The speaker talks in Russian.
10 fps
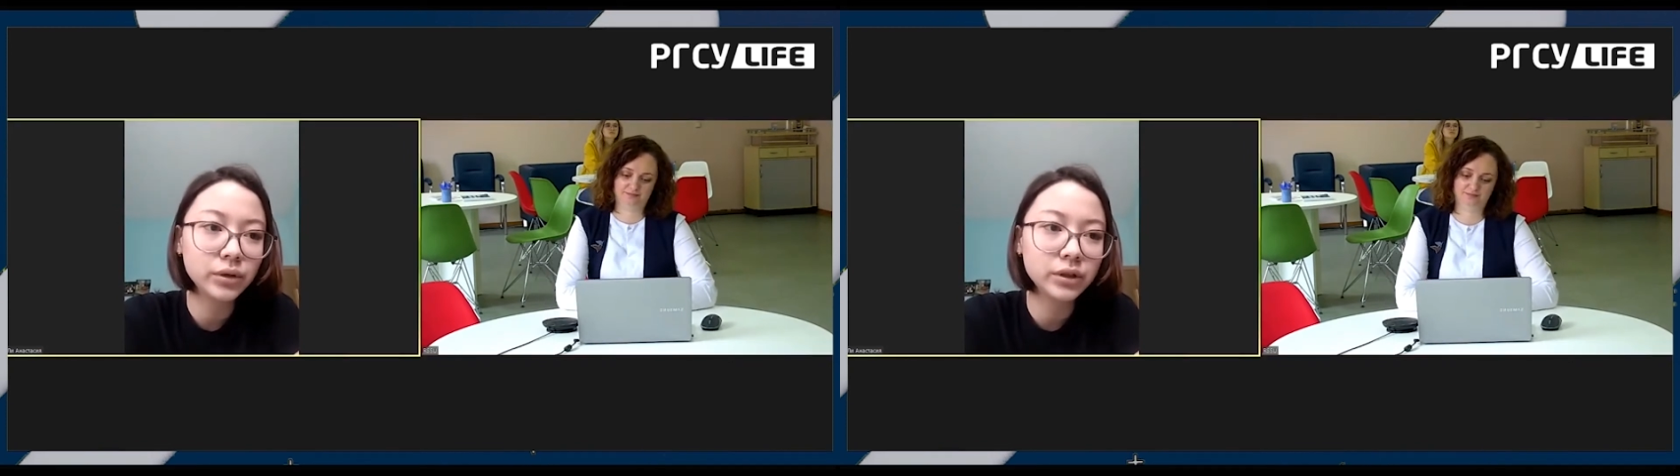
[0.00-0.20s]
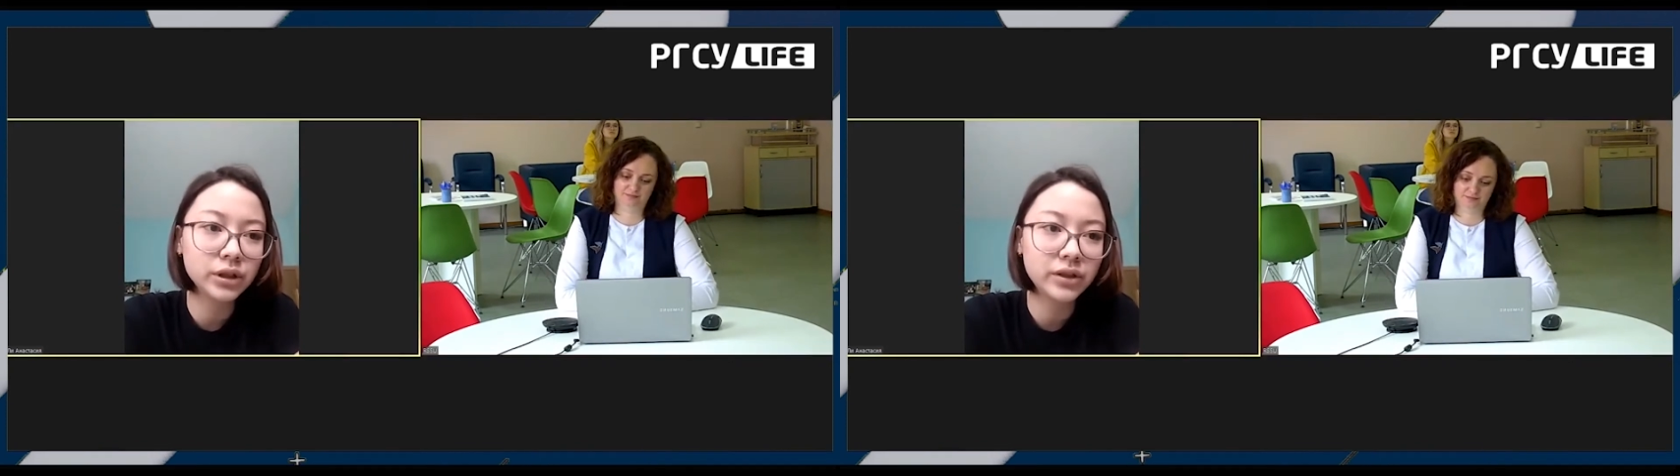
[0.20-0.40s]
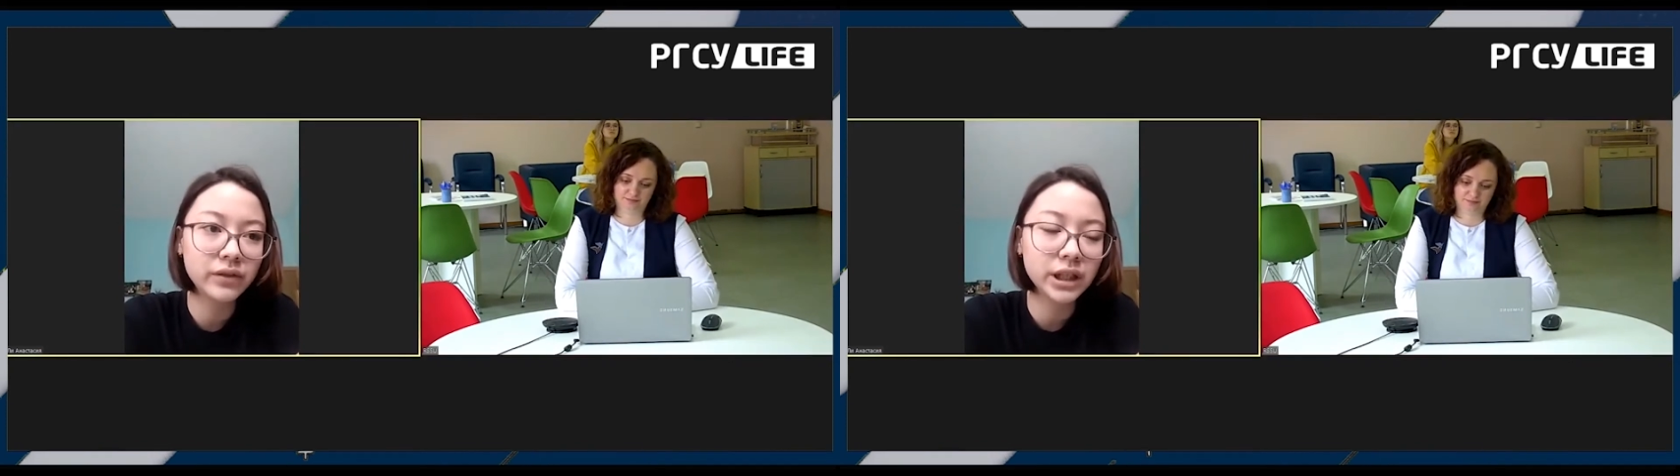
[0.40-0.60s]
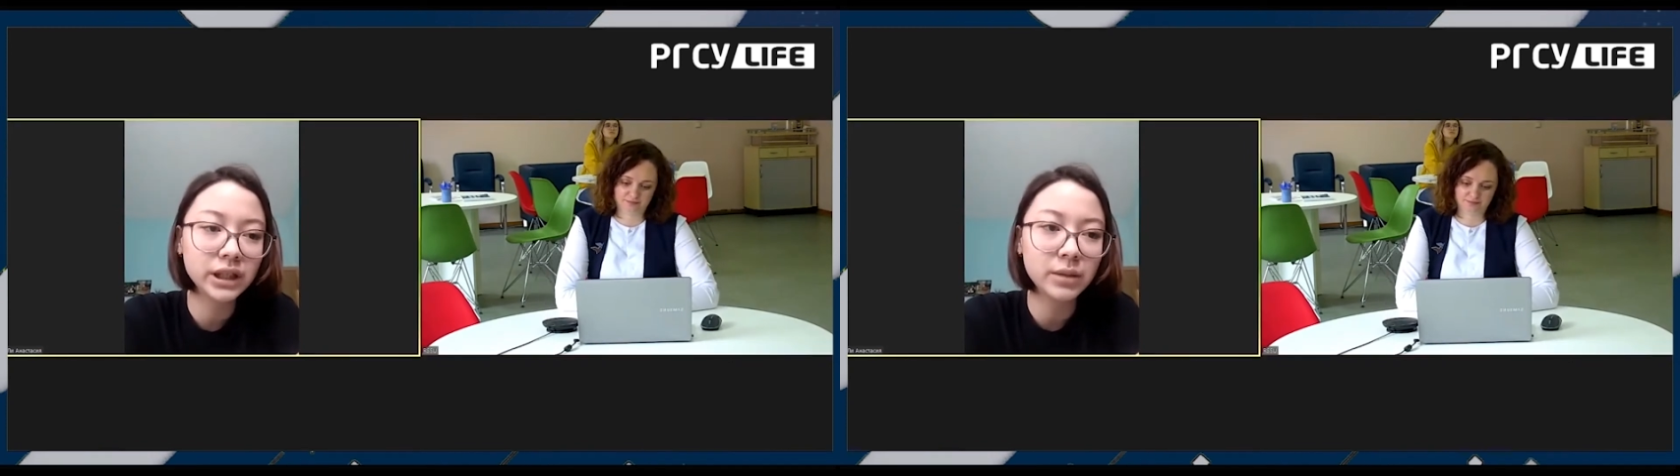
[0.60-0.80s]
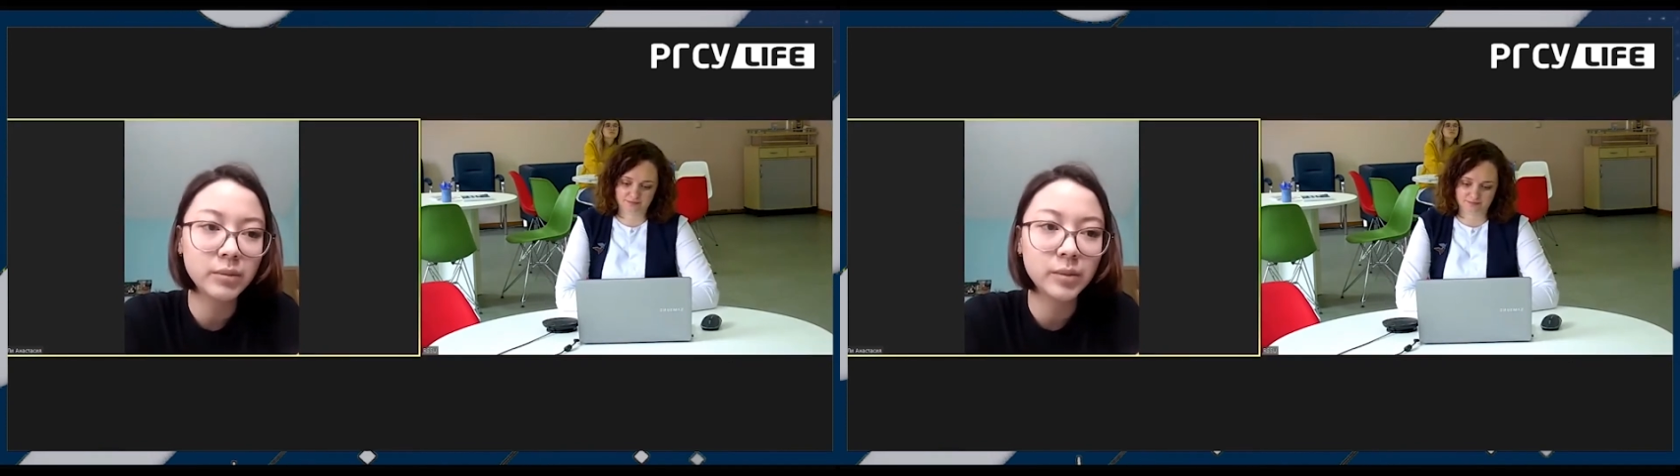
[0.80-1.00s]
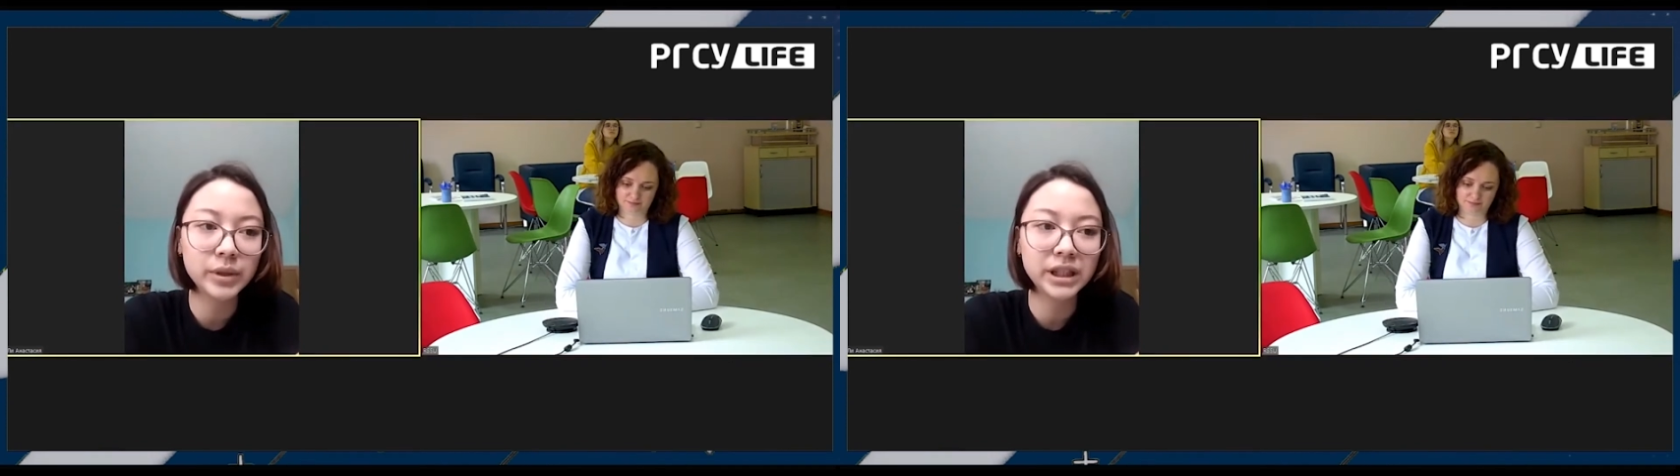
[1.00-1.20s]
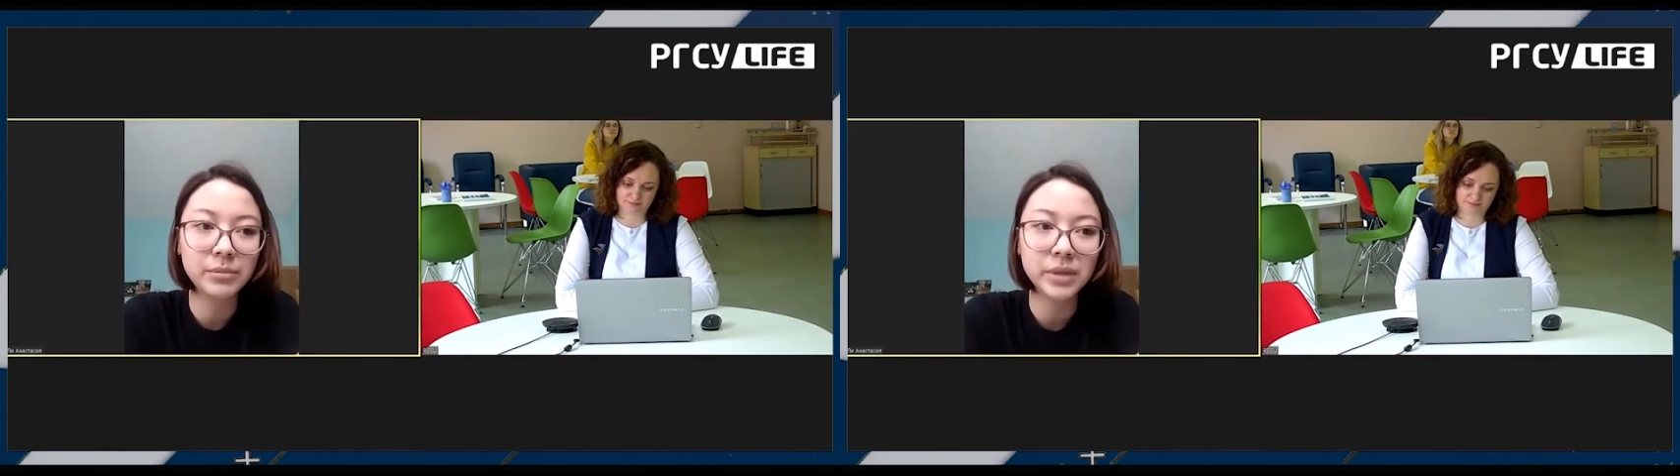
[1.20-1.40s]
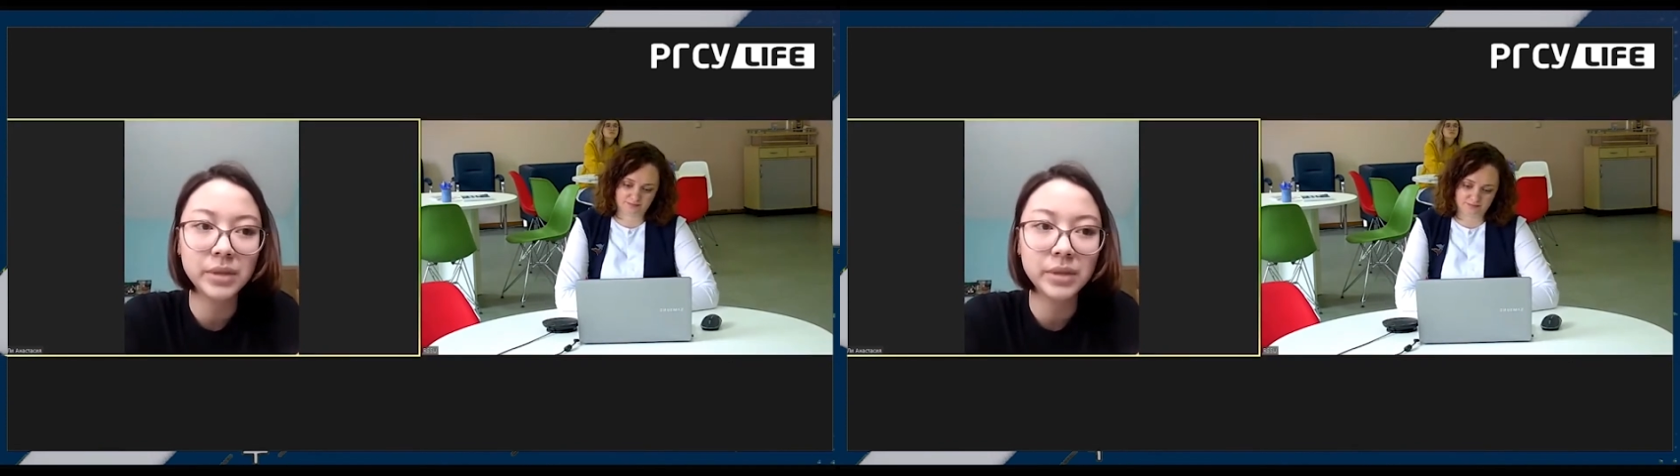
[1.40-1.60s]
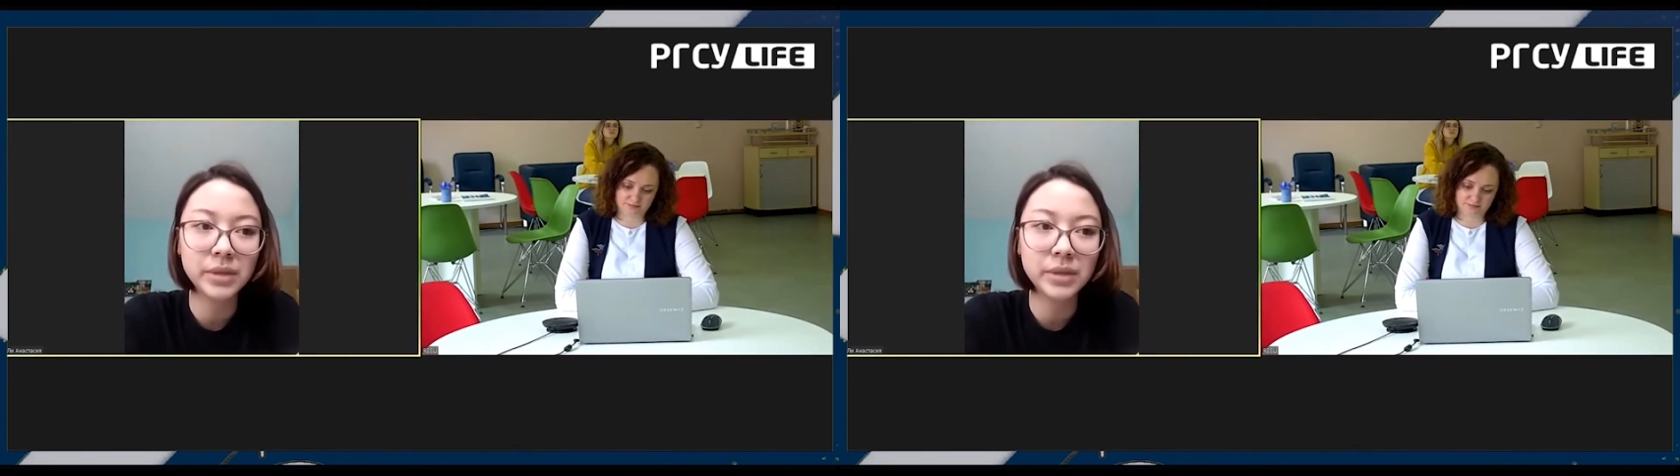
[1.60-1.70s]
и на четверых нам апартаменты